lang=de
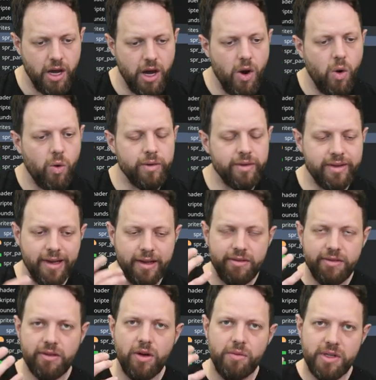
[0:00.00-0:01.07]
Und
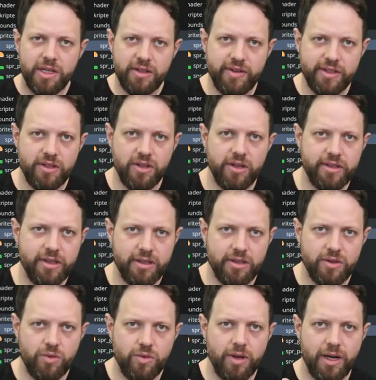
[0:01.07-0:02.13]
jetzt kommt etwas Neues
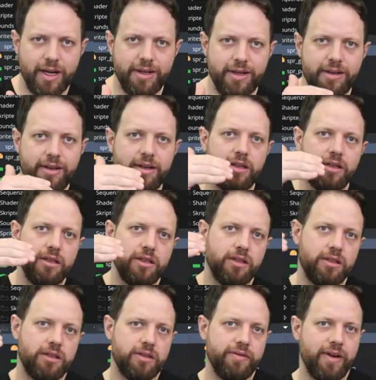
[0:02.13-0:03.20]
dazu, ein
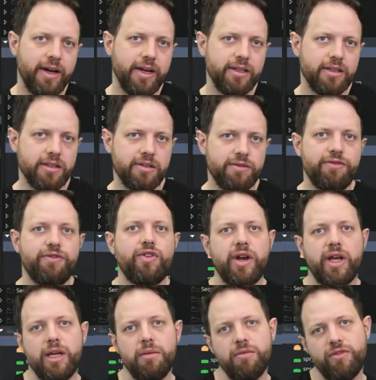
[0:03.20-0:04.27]
zweites
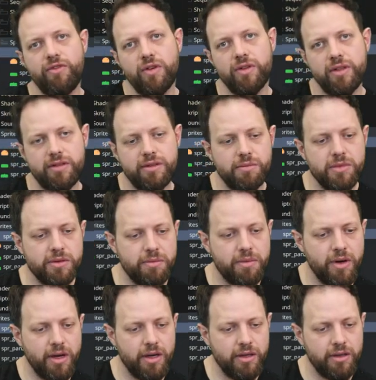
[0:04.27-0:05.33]
Frame von diesem
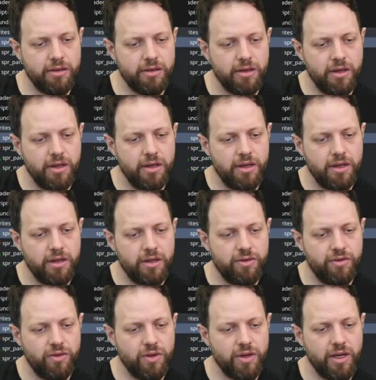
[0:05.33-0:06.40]
Sprite. Ich
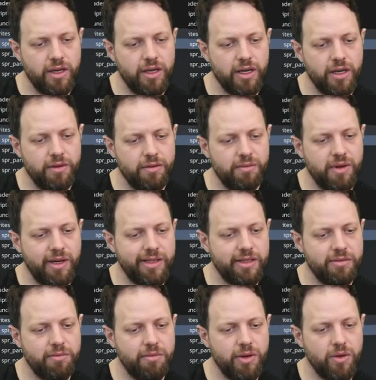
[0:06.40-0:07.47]
füge hier bei
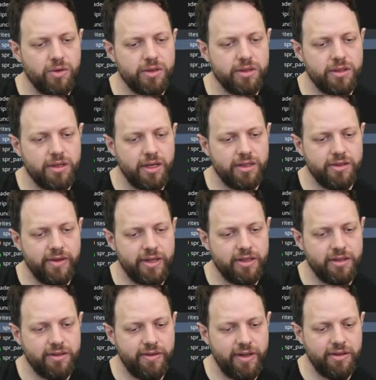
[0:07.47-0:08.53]
diesem Plus ein
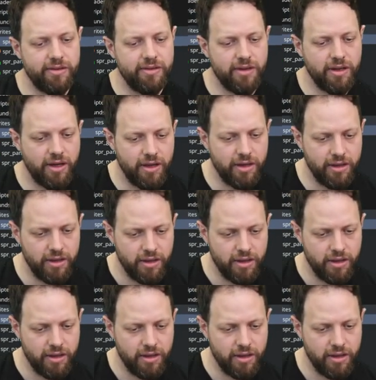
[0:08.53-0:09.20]
zweites Fenster ein